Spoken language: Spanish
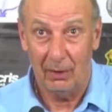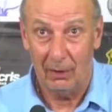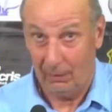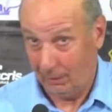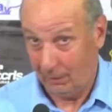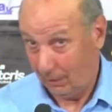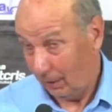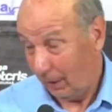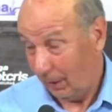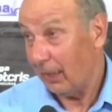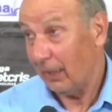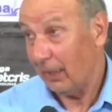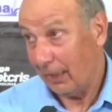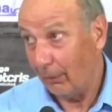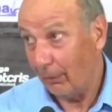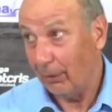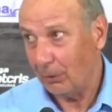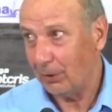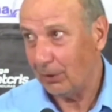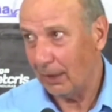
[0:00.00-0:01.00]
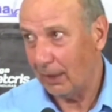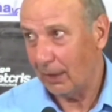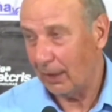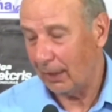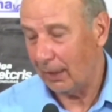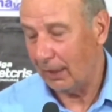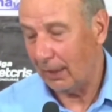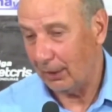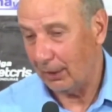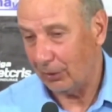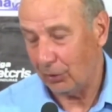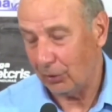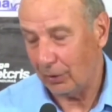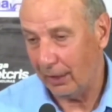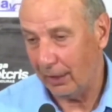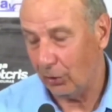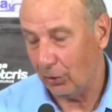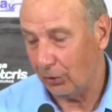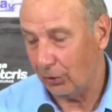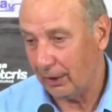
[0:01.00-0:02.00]
Estábamos en el área de ellos.
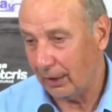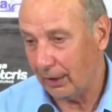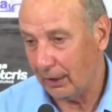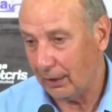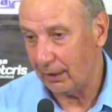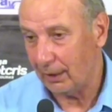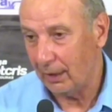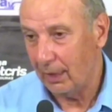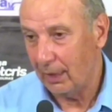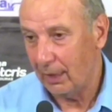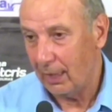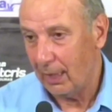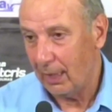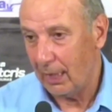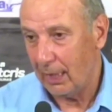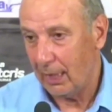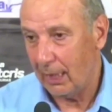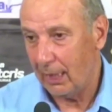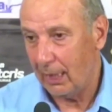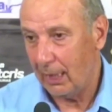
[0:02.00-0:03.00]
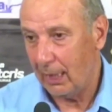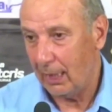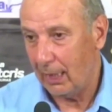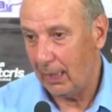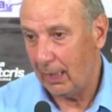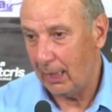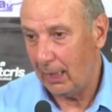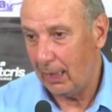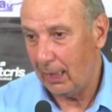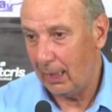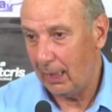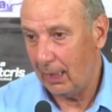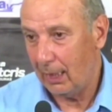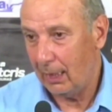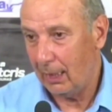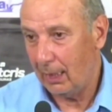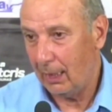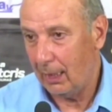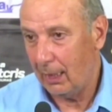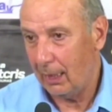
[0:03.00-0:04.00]
Entonces, el,
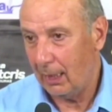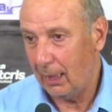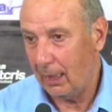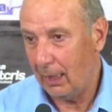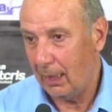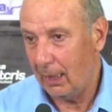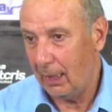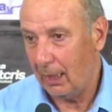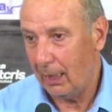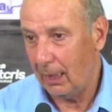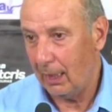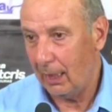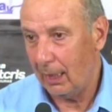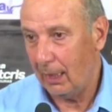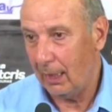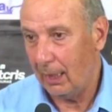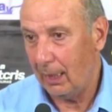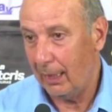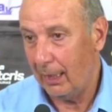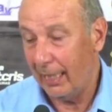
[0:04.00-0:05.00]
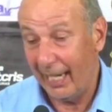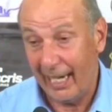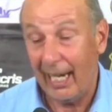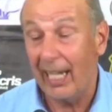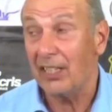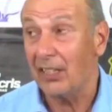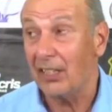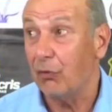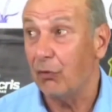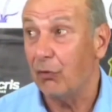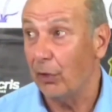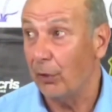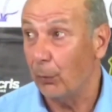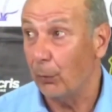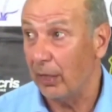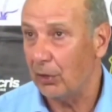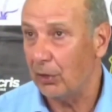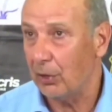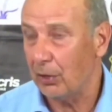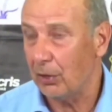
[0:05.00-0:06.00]
desgaste fue
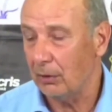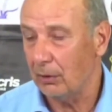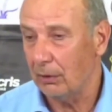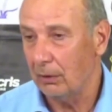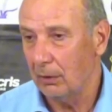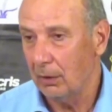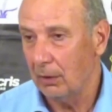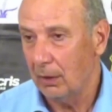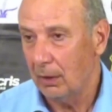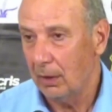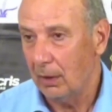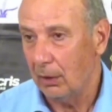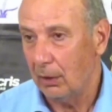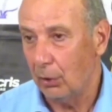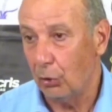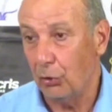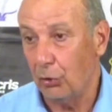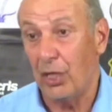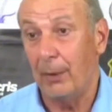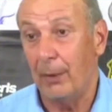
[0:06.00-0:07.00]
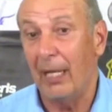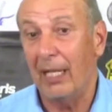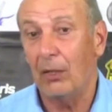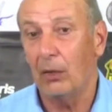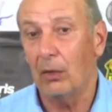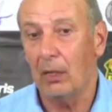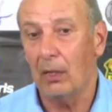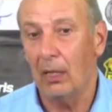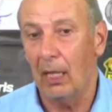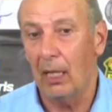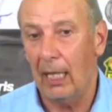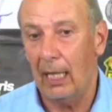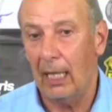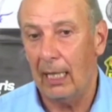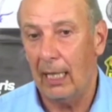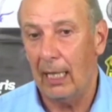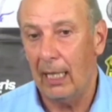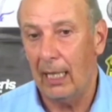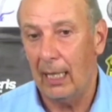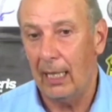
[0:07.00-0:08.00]
nuestro. Nos llevaron
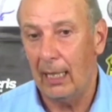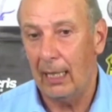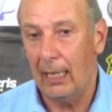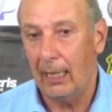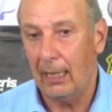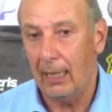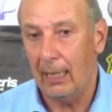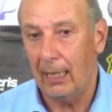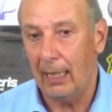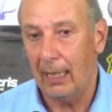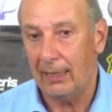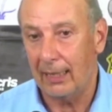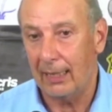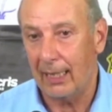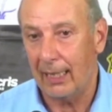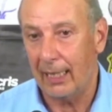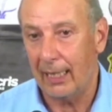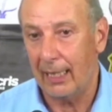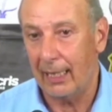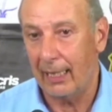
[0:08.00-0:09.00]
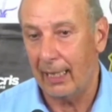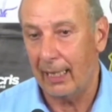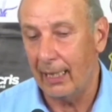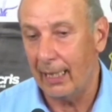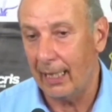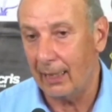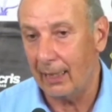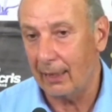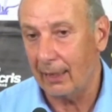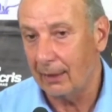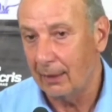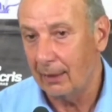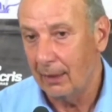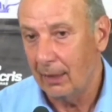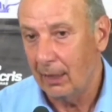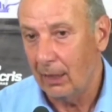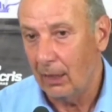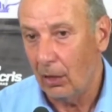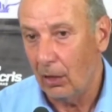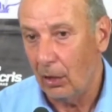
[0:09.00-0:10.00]
a, tratar de quedar
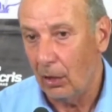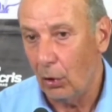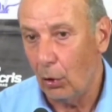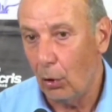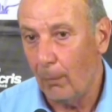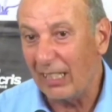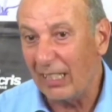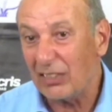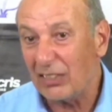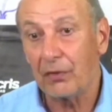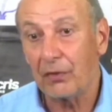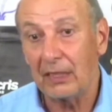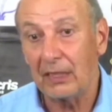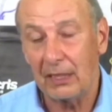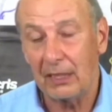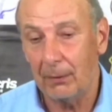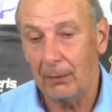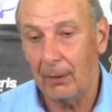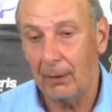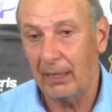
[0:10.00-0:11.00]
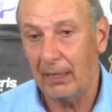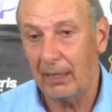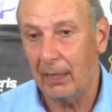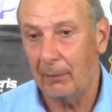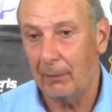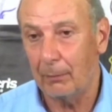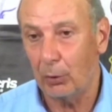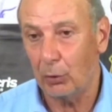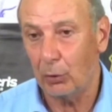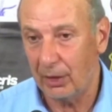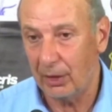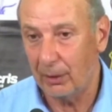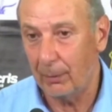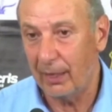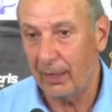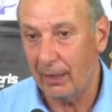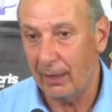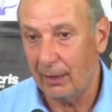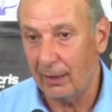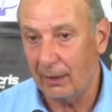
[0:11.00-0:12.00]
lo más ofensivamente posible
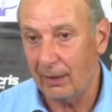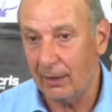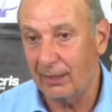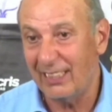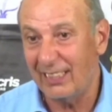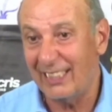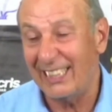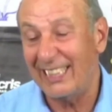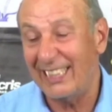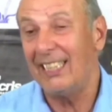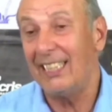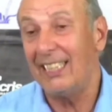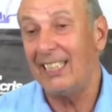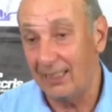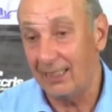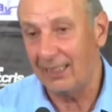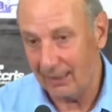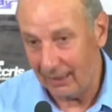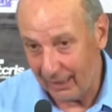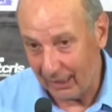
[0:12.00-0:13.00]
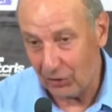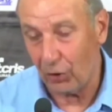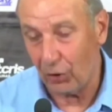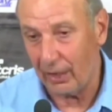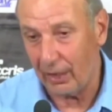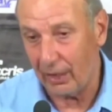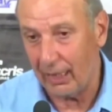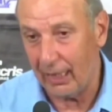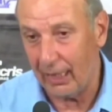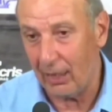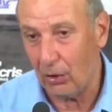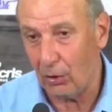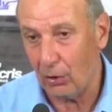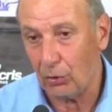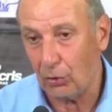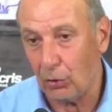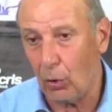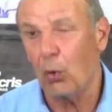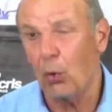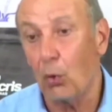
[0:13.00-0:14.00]
sin desordenarnos
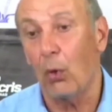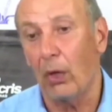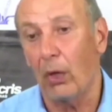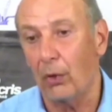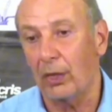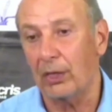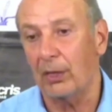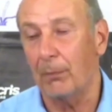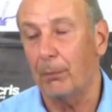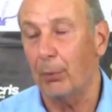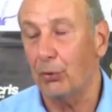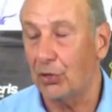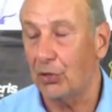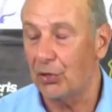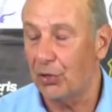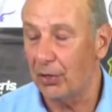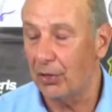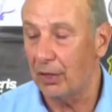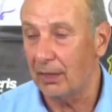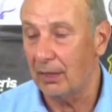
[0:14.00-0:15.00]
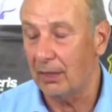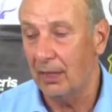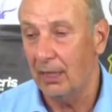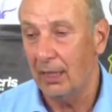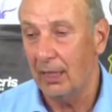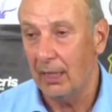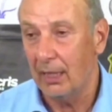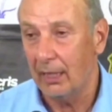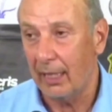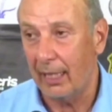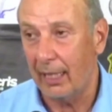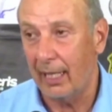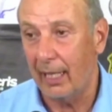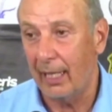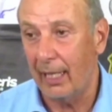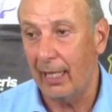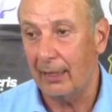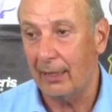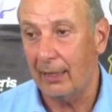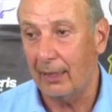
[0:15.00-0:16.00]
con jugadores en posiciones que,
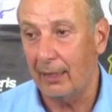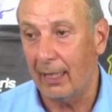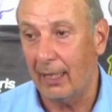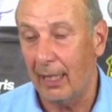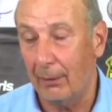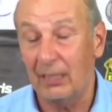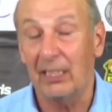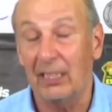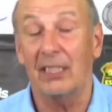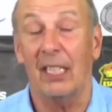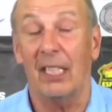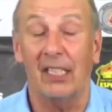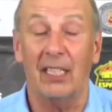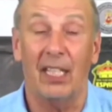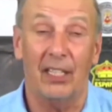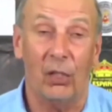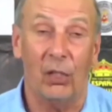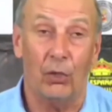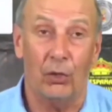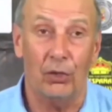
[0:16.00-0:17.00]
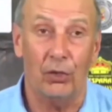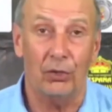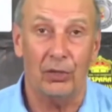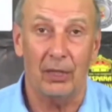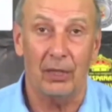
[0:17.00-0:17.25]
que, a veces hasta desconocen.